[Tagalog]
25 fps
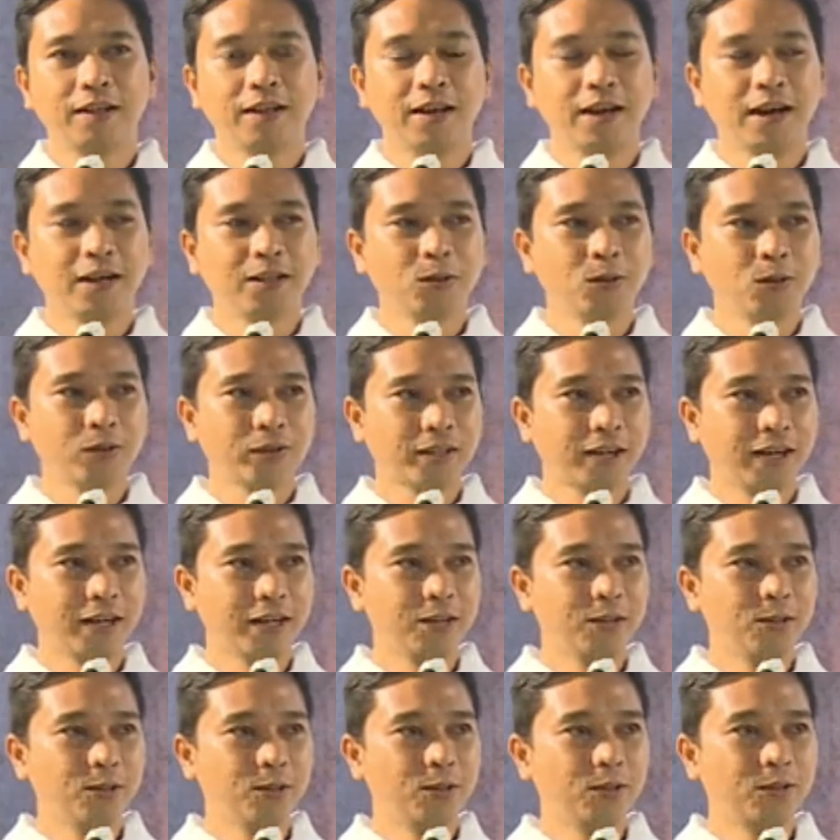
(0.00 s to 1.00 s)
Lahat ho
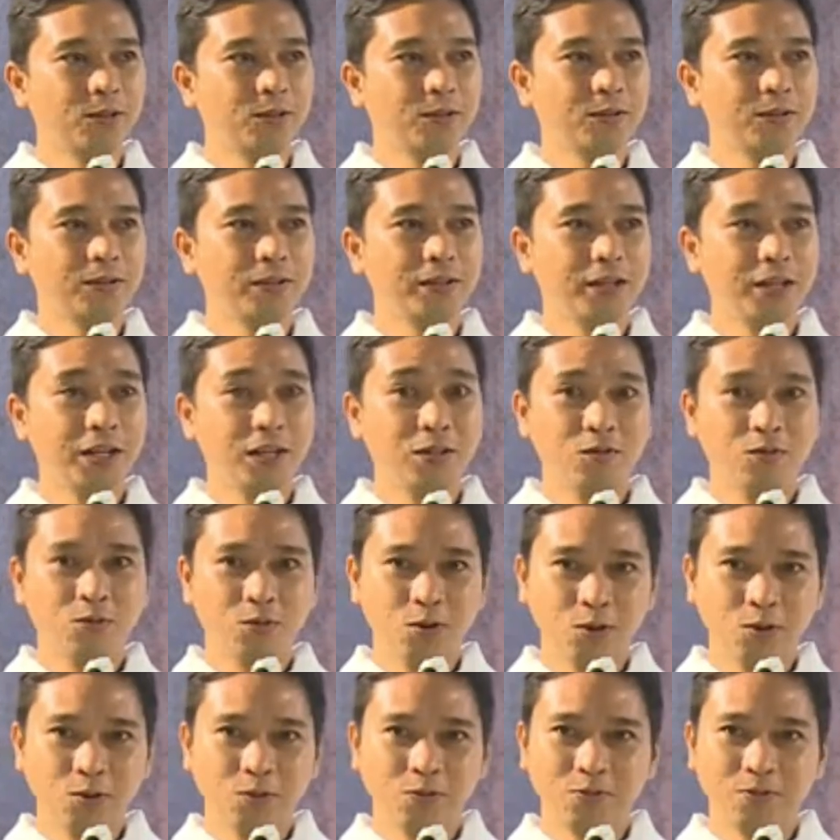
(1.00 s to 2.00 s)
tayo
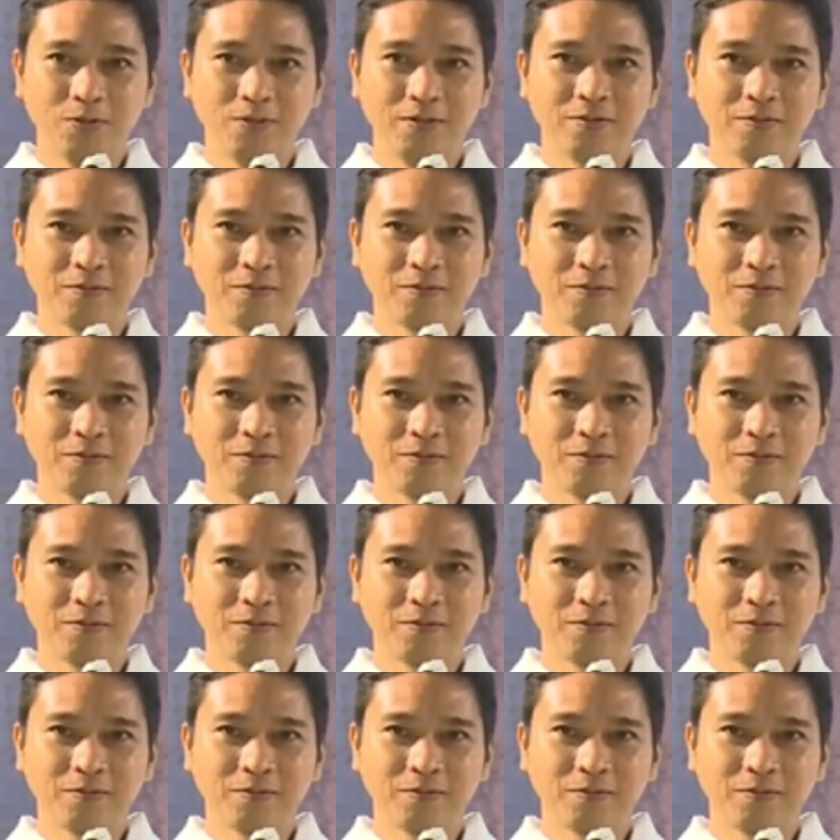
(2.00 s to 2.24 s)
involved.